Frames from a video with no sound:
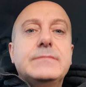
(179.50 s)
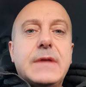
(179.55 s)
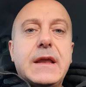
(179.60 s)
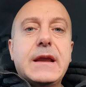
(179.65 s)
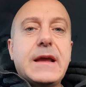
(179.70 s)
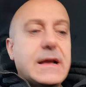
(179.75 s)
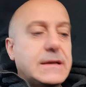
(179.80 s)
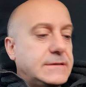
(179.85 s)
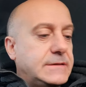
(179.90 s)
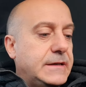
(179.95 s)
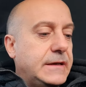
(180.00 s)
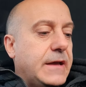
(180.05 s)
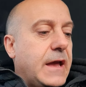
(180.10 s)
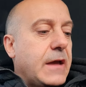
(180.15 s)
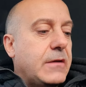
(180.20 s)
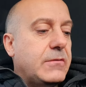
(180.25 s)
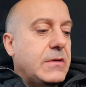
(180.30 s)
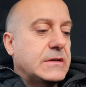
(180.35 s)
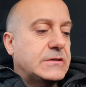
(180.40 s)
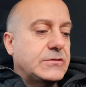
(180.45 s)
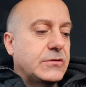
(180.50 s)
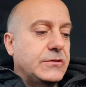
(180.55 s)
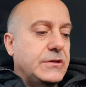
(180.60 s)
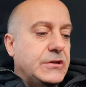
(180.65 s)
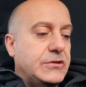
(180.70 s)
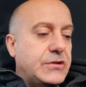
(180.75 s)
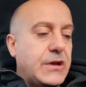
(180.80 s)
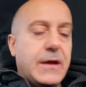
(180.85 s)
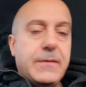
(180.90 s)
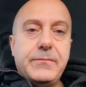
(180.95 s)
Ragazzi, è questo
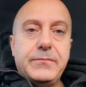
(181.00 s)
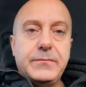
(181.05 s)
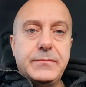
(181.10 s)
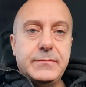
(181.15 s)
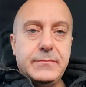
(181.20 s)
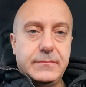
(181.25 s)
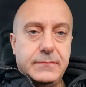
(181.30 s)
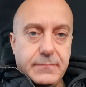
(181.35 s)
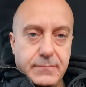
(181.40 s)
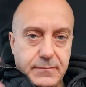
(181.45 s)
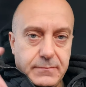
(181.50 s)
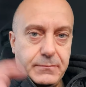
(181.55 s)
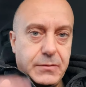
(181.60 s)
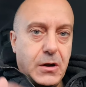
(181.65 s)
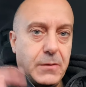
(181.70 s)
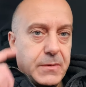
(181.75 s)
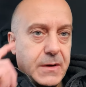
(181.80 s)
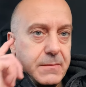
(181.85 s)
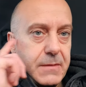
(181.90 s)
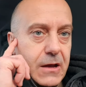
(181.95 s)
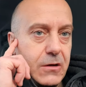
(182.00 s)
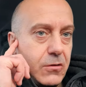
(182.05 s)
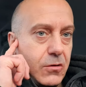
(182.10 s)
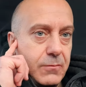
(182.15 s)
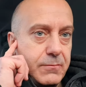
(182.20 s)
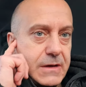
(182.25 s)
dice, eh? Però prima non ho